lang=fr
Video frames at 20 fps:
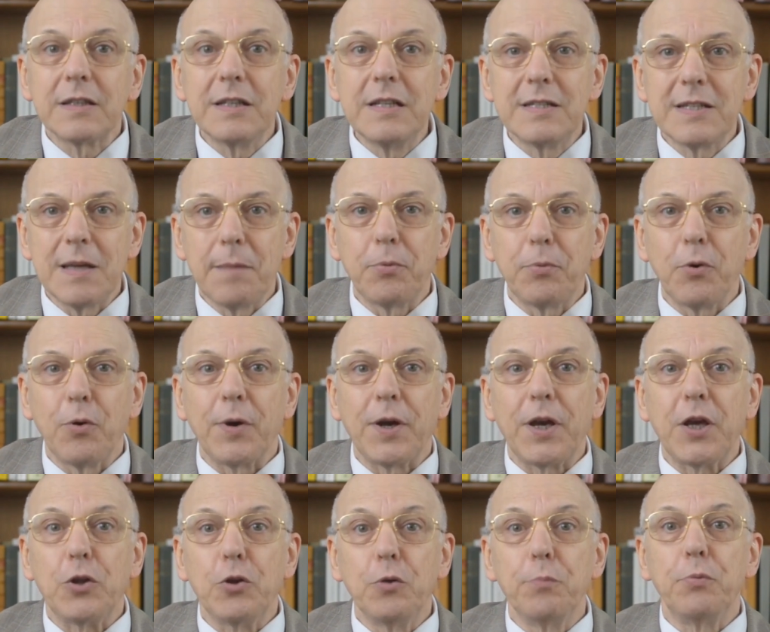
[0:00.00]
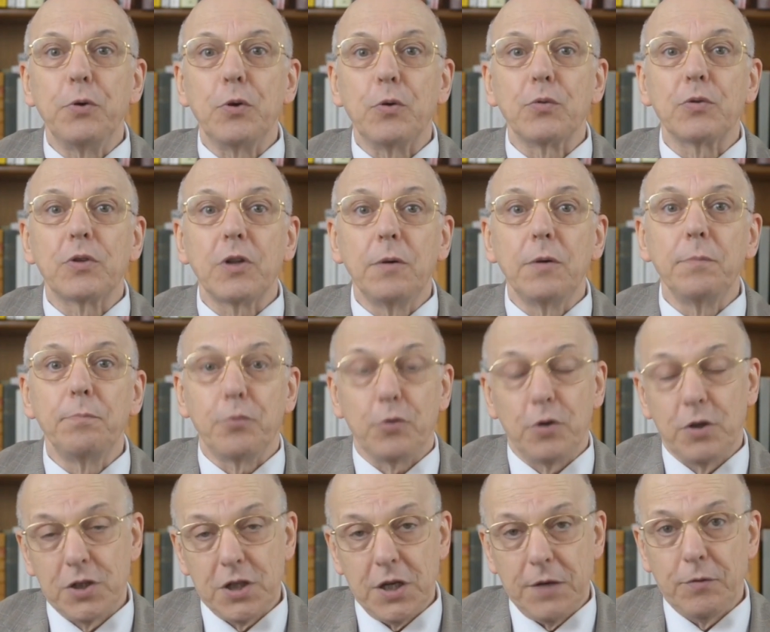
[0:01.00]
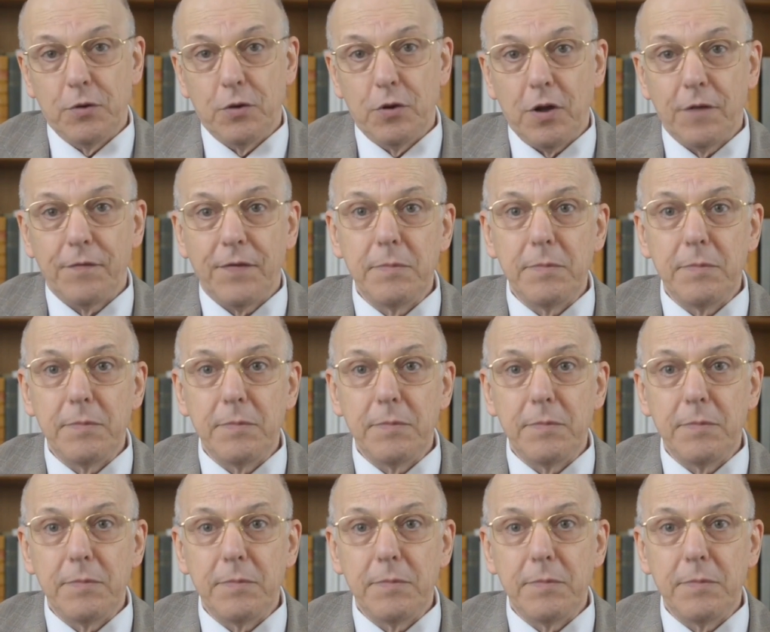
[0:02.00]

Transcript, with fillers: qu'ils imploraient depuis longtemps pour le chef de leur